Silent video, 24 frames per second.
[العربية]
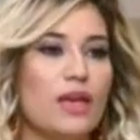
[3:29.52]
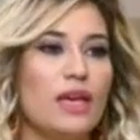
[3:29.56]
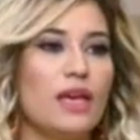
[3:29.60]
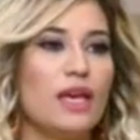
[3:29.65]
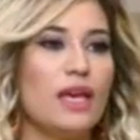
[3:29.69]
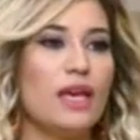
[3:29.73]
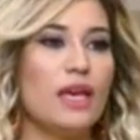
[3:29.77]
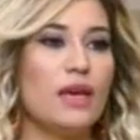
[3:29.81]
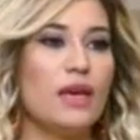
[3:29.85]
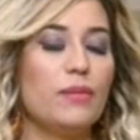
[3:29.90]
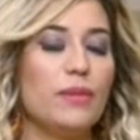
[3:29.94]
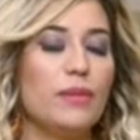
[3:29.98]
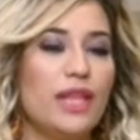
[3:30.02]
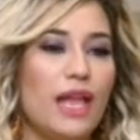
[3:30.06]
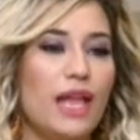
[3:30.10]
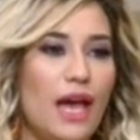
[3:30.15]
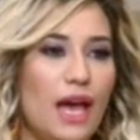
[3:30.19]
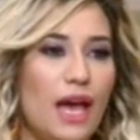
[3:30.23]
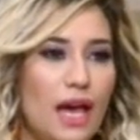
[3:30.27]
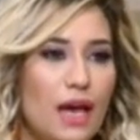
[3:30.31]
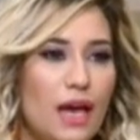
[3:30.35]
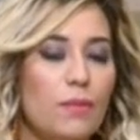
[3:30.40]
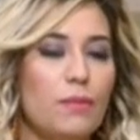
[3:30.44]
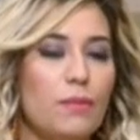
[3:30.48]
آه، من
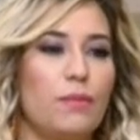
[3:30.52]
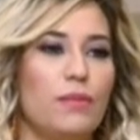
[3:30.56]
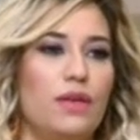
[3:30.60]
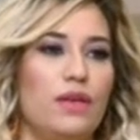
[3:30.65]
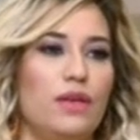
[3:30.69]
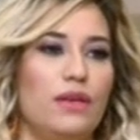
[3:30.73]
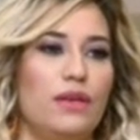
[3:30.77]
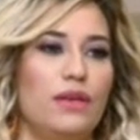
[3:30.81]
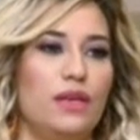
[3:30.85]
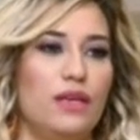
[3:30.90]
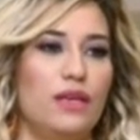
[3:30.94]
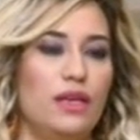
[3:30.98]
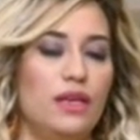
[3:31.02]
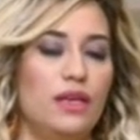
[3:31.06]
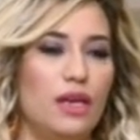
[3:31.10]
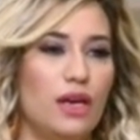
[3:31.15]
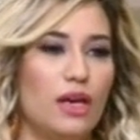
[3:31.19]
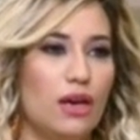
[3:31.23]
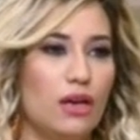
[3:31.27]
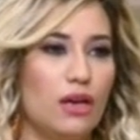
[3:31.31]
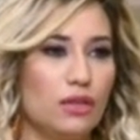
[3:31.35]
اهم آه،